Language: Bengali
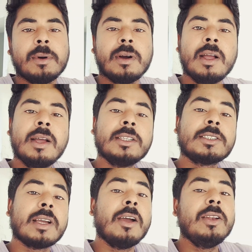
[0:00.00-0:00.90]
এবং
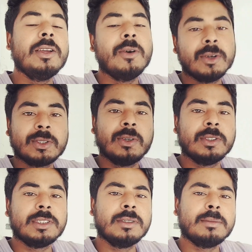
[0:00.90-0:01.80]
সায়নী ঘোষ
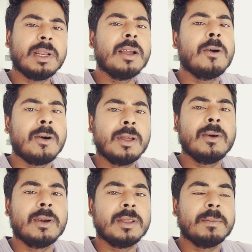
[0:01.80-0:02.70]
রয়েছে মানে ঘরে
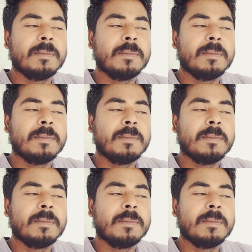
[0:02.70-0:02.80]
ঘরে